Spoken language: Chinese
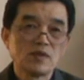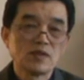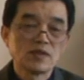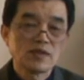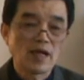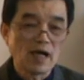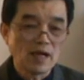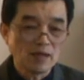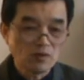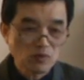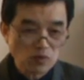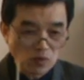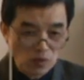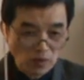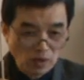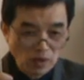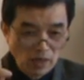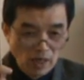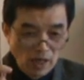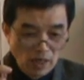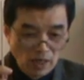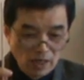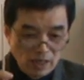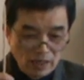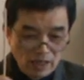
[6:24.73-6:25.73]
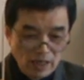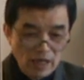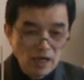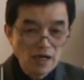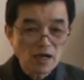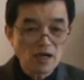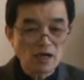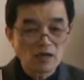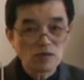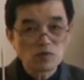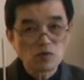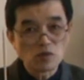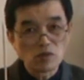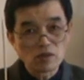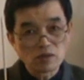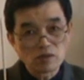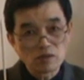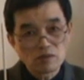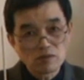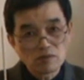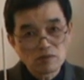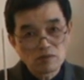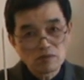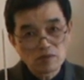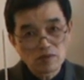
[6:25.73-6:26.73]
它所婴儿所
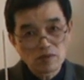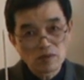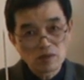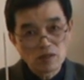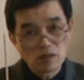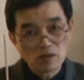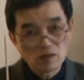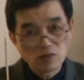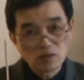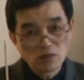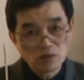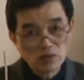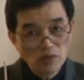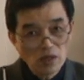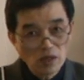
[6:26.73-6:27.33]
需